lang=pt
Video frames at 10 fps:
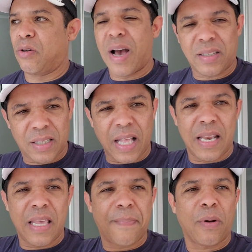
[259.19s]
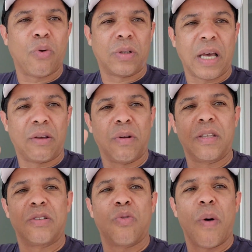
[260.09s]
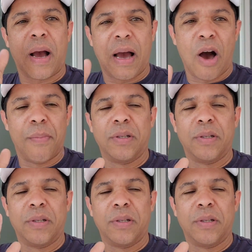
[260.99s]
Eu acho que daria para cortar aquilo ali com a calma,